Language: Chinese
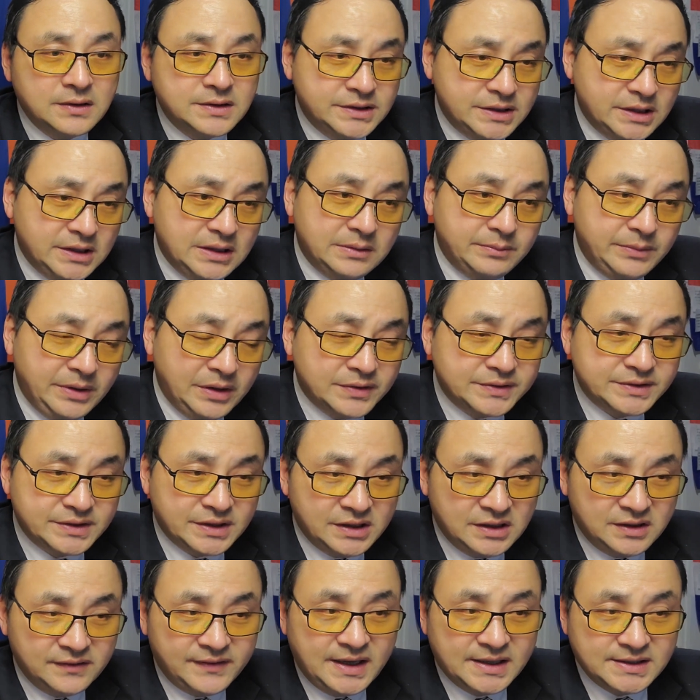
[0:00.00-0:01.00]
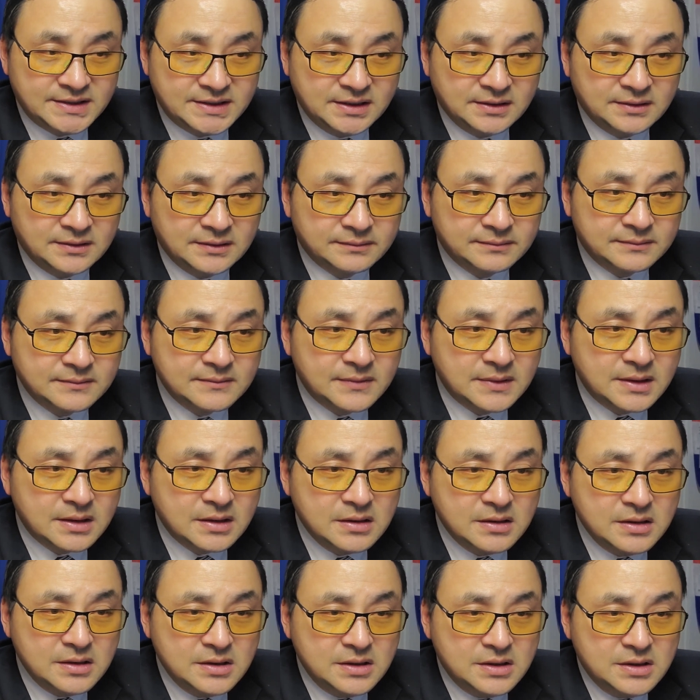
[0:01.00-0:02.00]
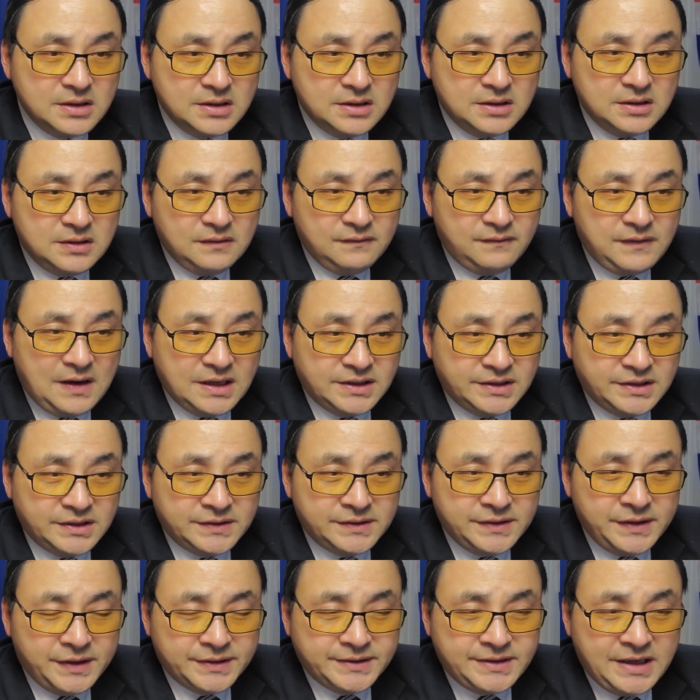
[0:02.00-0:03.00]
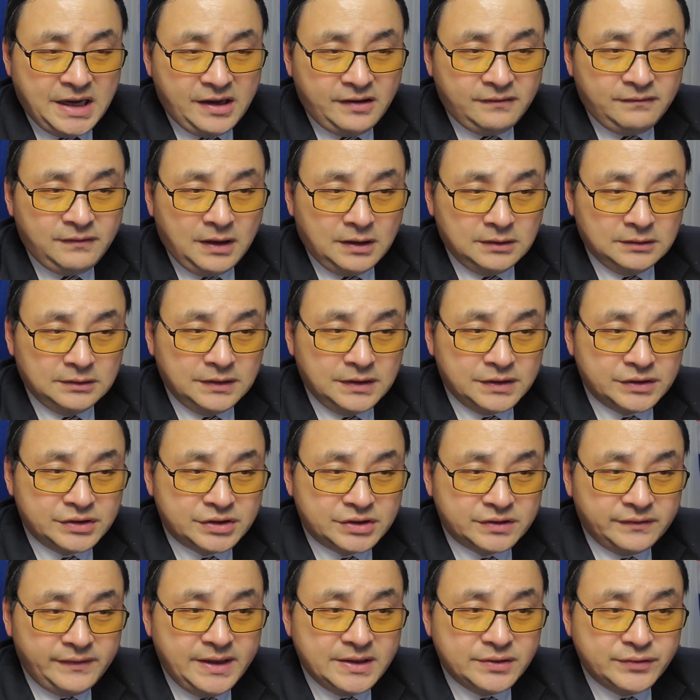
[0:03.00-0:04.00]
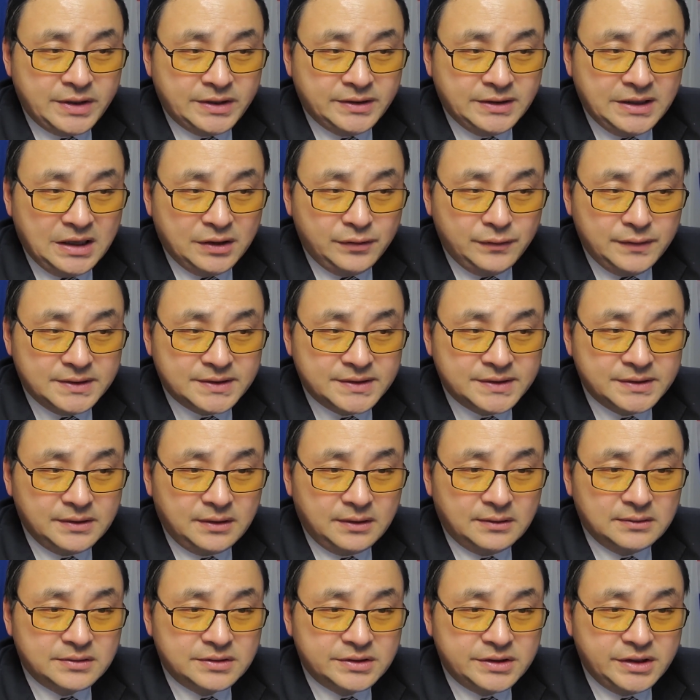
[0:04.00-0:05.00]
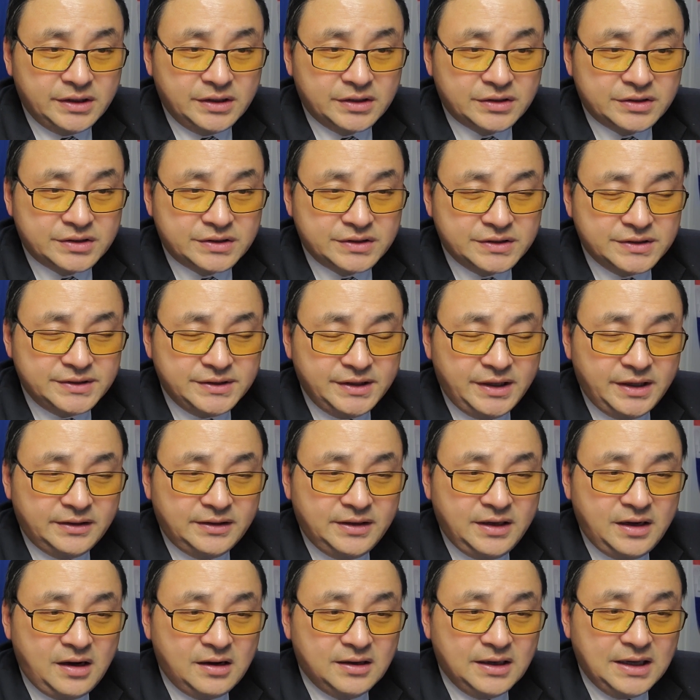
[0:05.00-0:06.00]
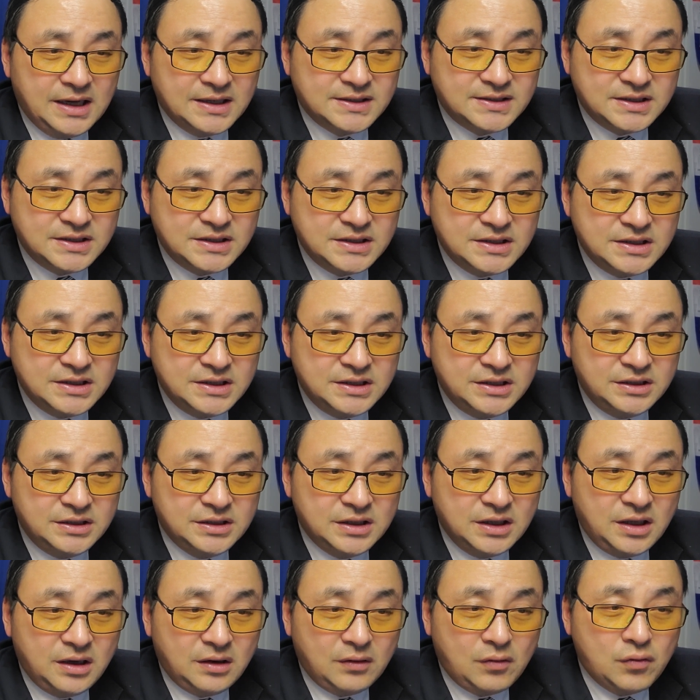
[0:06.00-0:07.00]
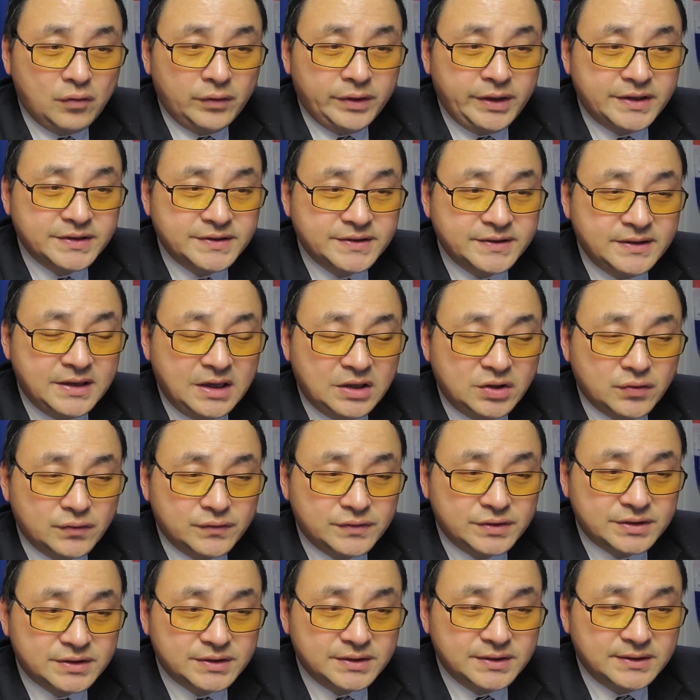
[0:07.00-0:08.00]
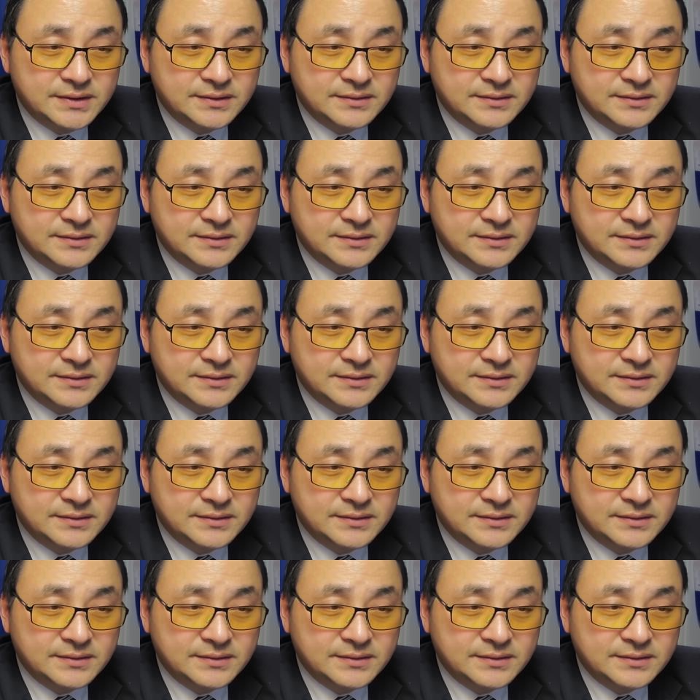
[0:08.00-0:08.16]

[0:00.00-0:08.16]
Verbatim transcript: 现在没有这个合法性。法新社采访的十位专家预测，这个世界第二大经济体的国内生产总值